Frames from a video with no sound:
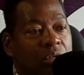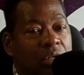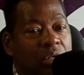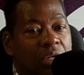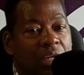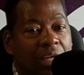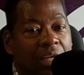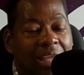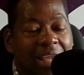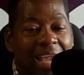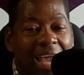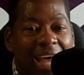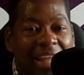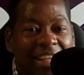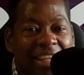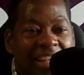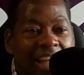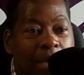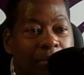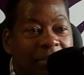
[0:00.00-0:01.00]
que ha
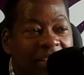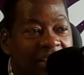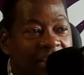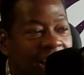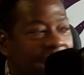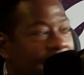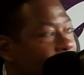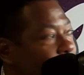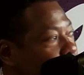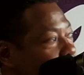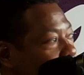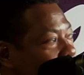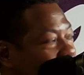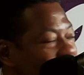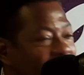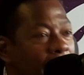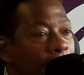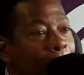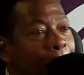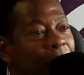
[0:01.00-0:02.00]
dinamizado
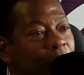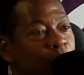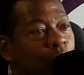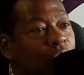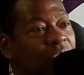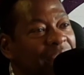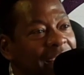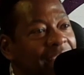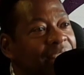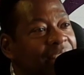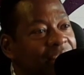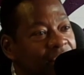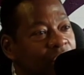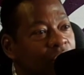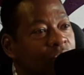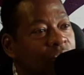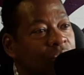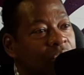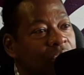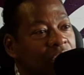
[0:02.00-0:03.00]
la protección